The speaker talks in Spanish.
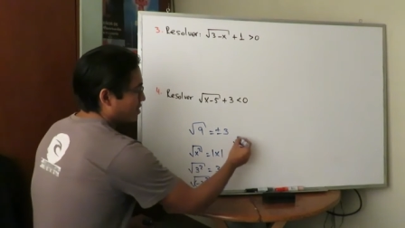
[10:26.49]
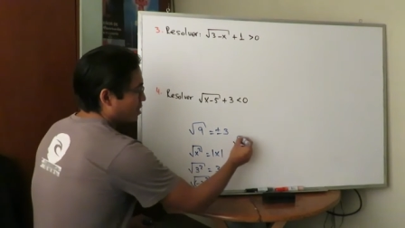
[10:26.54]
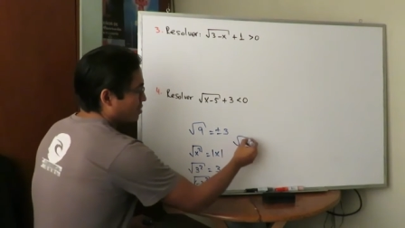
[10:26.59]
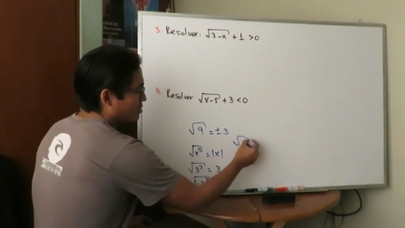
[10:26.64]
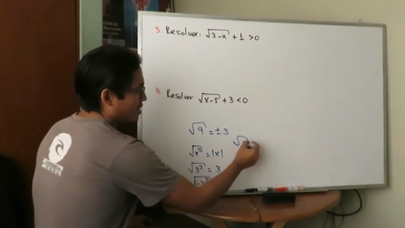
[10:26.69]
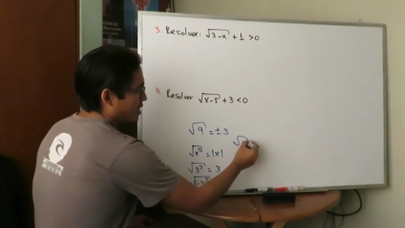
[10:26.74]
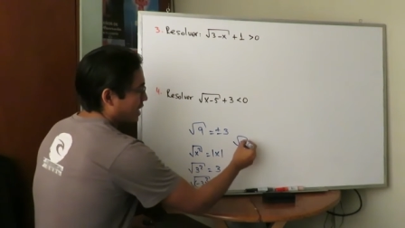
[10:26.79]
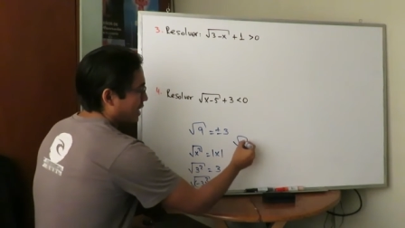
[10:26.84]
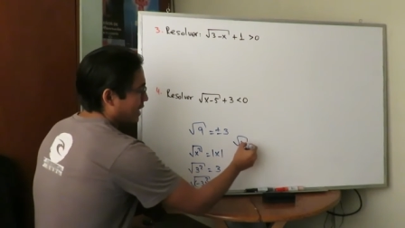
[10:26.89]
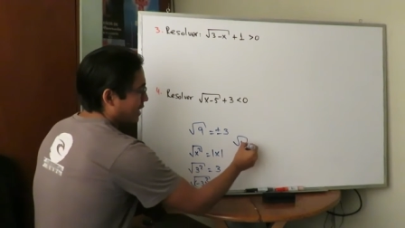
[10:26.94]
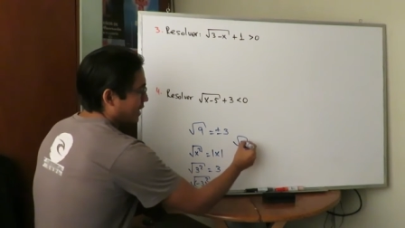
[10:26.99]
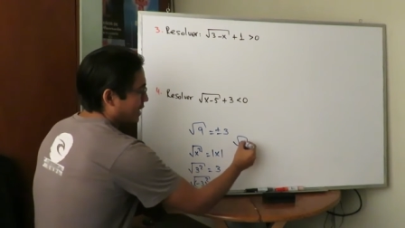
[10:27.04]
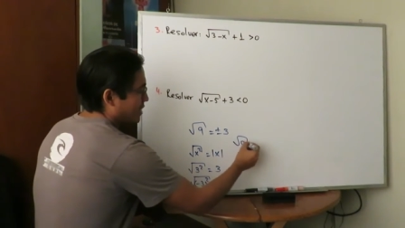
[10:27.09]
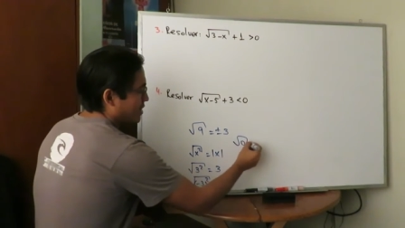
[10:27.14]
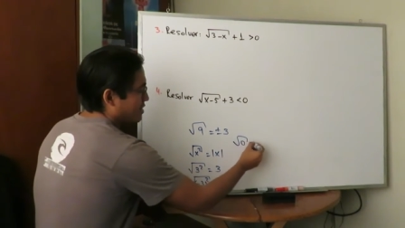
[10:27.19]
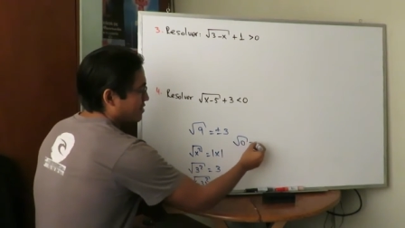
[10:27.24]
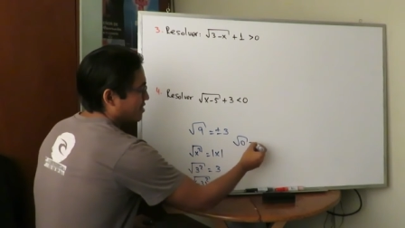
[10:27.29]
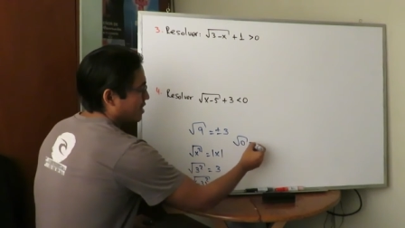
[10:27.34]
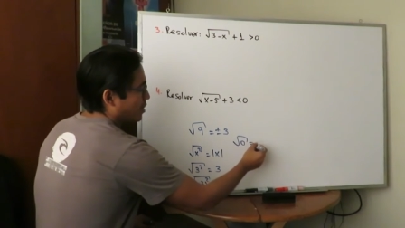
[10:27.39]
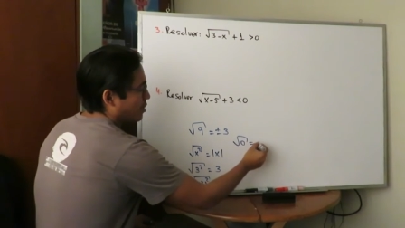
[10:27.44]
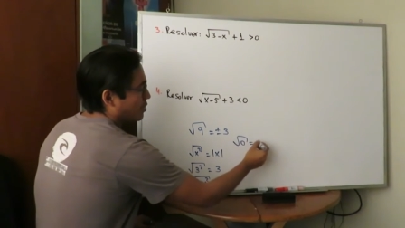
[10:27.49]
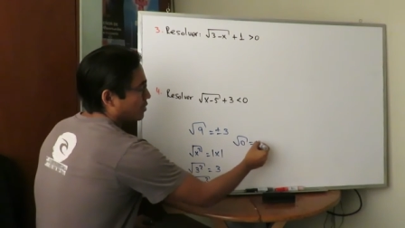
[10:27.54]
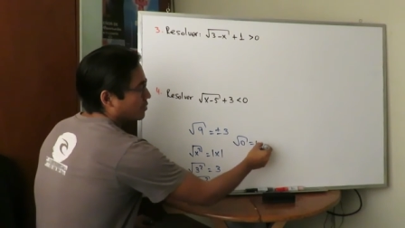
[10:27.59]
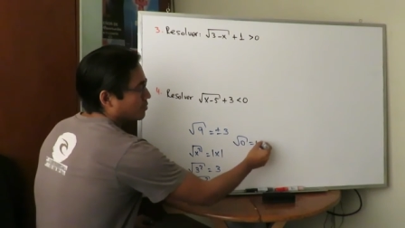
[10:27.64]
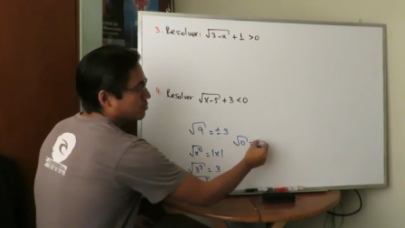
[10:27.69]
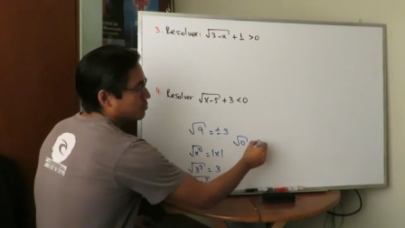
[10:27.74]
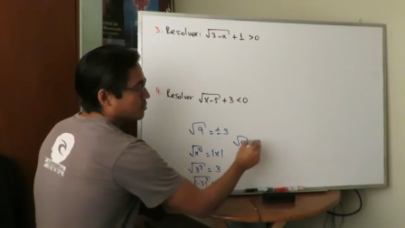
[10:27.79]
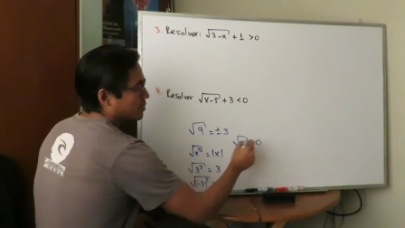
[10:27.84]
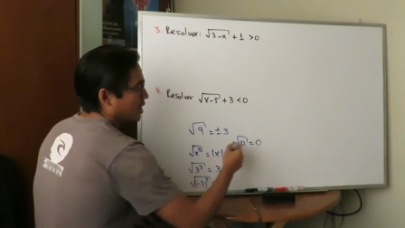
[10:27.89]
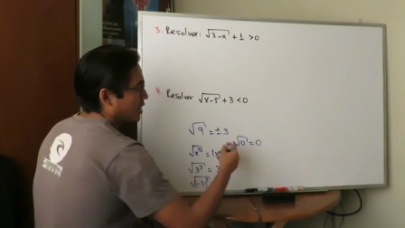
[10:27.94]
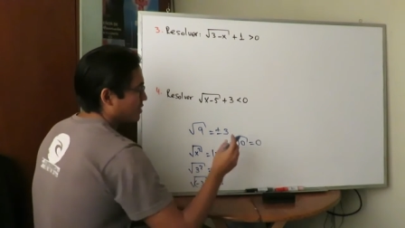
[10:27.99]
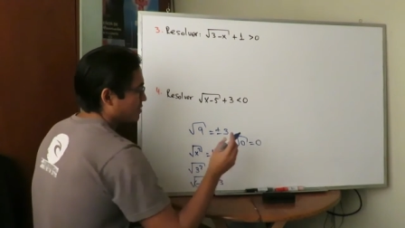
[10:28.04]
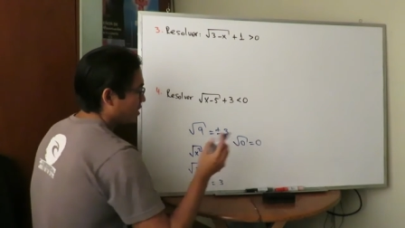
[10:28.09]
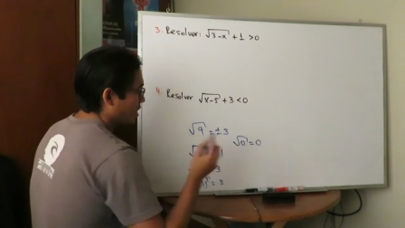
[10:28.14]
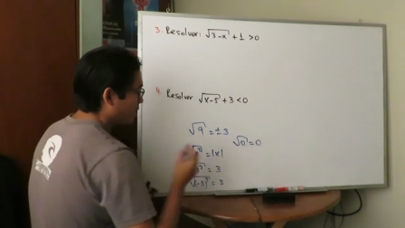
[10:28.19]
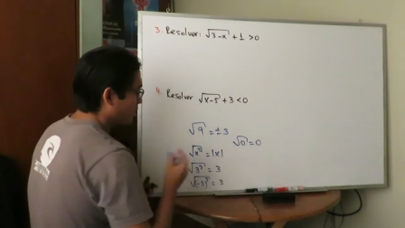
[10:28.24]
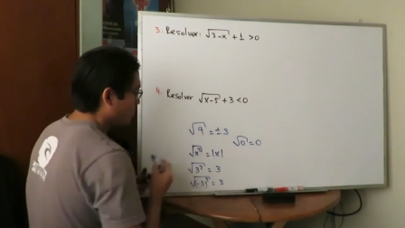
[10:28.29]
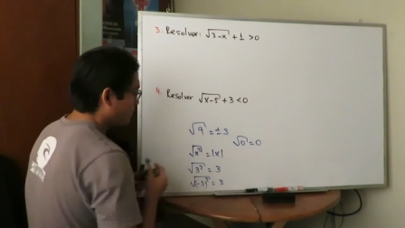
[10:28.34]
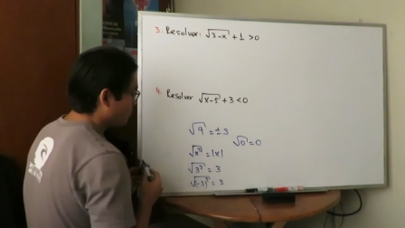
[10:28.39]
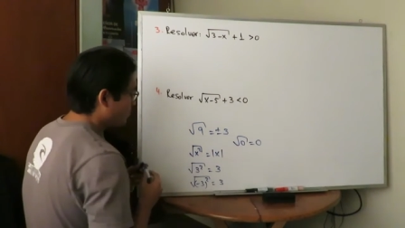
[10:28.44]
0 sería la raíz de 0, ¿no? Que es
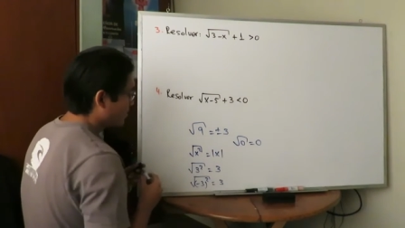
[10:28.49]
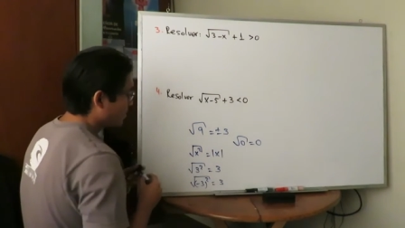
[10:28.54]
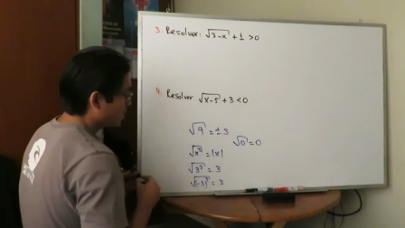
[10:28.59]
0.